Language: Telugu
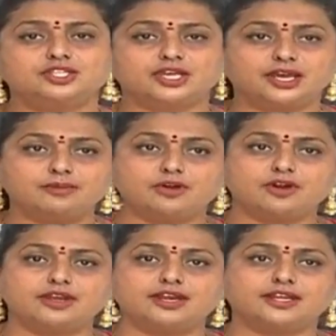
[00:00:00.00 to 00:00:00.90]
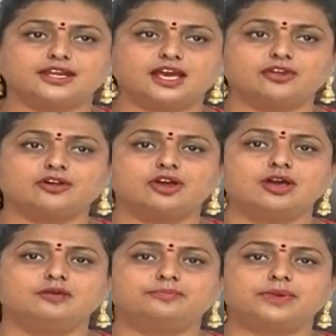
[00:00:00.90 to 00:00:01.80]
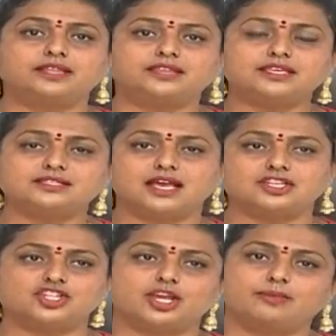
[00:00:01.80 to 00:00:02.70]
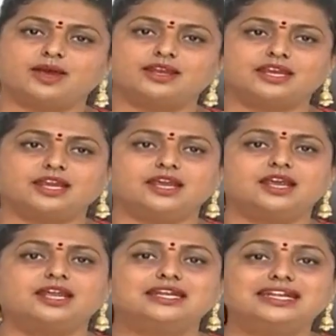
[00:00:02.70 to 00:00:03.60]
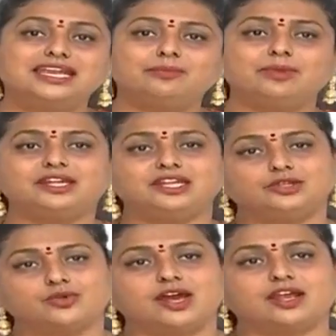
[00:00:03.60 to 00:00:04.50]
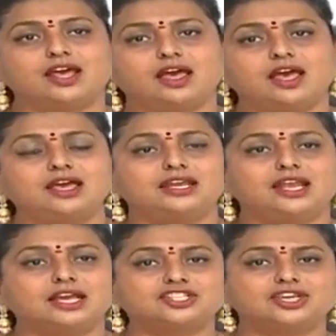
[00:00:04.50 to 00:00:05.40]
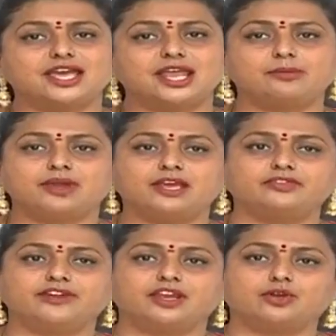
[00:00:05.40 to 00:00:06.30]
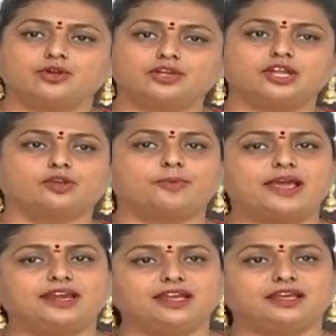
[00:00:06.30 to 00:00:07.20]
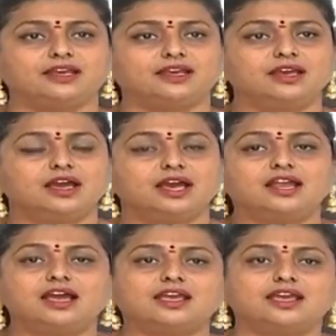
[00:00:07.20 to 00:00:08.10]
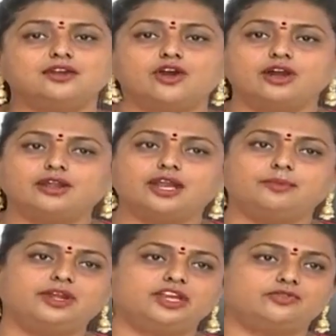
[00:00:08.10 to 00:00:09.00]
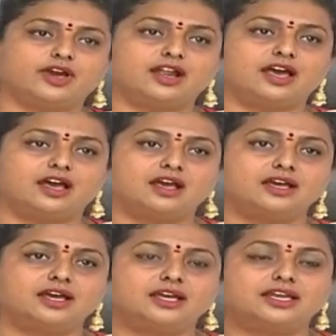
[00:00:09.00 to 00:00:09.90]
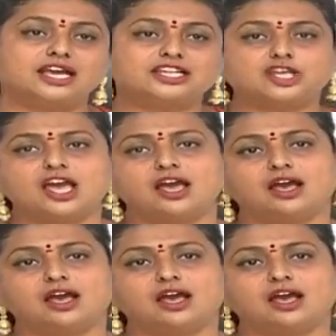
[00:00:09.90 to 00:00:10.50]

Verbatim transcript: జగన్మోహన్ రెడ్డి గారు ప్రతి సంక్షేమానికి డీబీటీ ద్వారా లక్ష ఎనభై ఐదు వేల కోట్ల రూపాయలని అలాగే నాన్ డీబీటీ ద్వారా లక్ష